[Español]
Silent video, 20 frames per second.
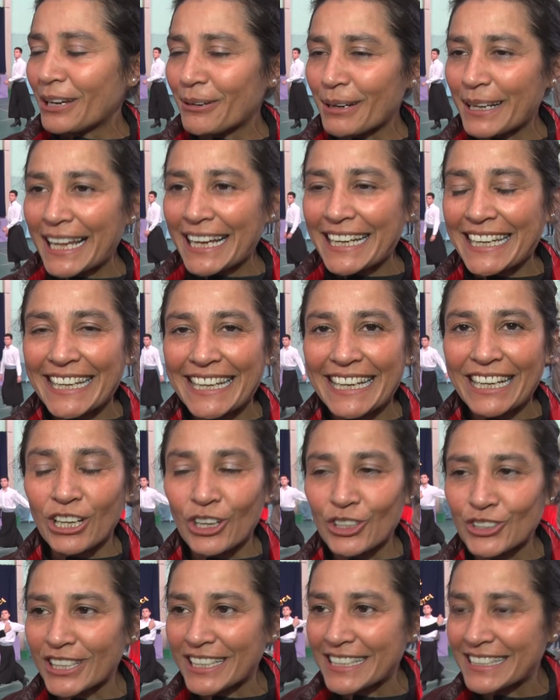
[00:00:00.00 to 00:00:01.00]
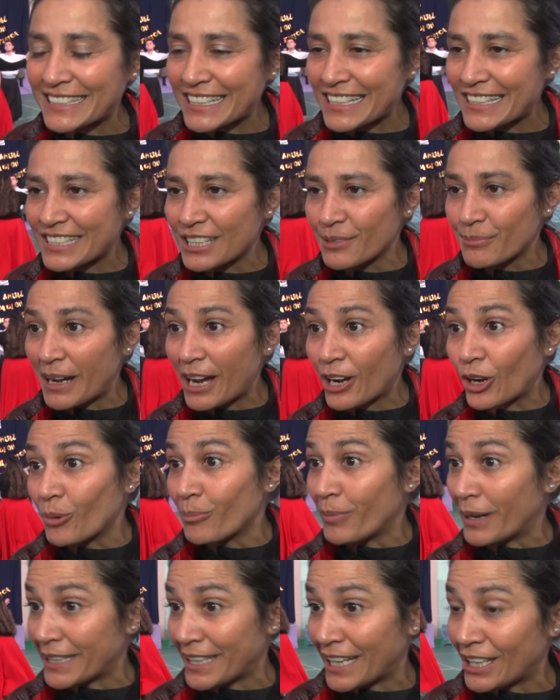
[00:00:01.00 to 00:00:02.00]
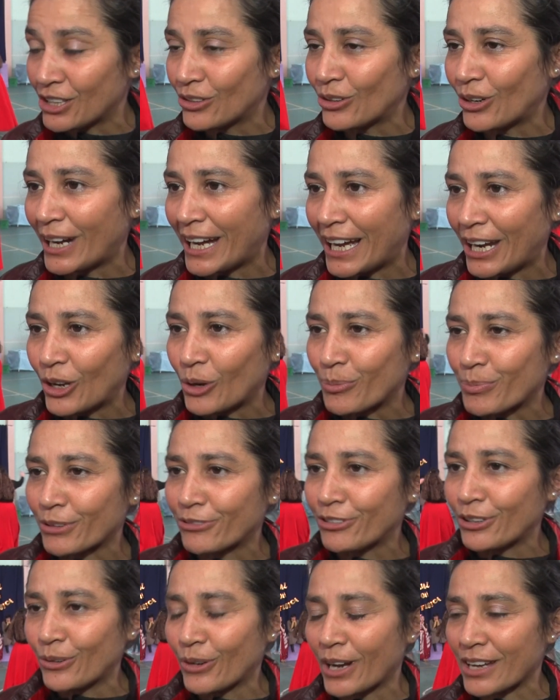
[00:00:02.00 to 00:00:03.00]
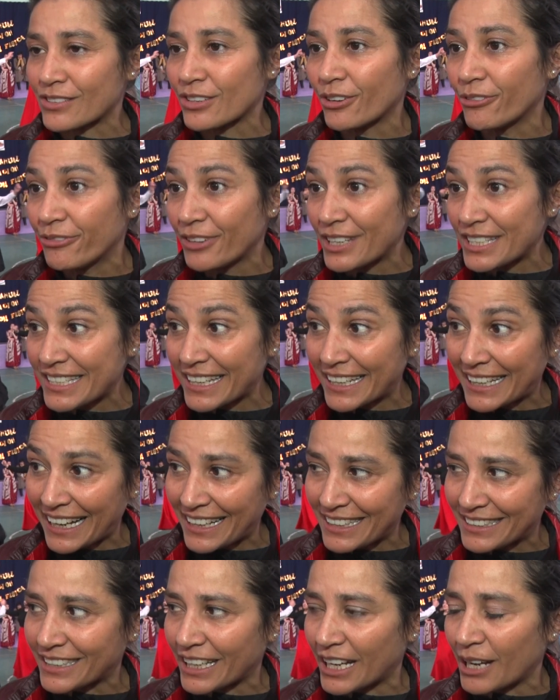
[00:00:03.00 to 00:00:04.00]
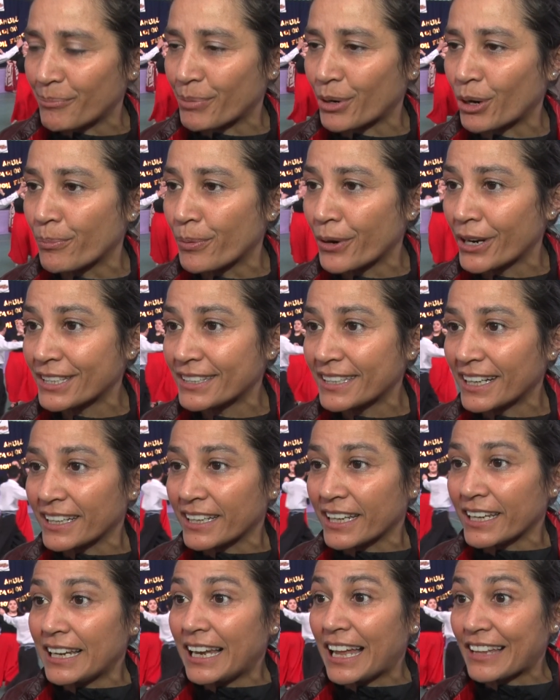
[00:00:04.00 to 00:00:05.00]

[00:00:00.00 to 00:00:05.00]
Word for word: La verdad que contentísima acompañando a los profes de educación física esta propuesta que es